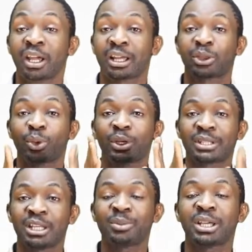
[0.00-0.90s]
который
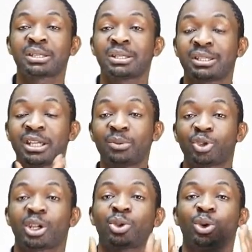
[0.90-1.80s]
занимается тем
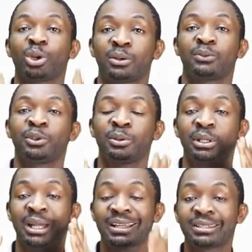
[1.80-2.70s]
же, который вы
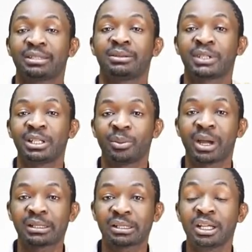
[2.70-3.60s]
хотите
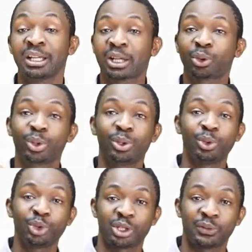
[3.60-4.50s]
заниматься, который
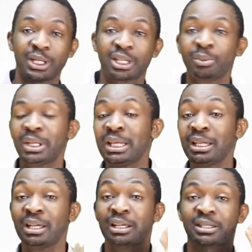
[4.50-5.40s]
лучше в этом,
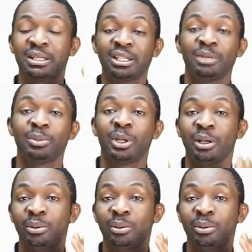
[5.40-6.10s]
и с ним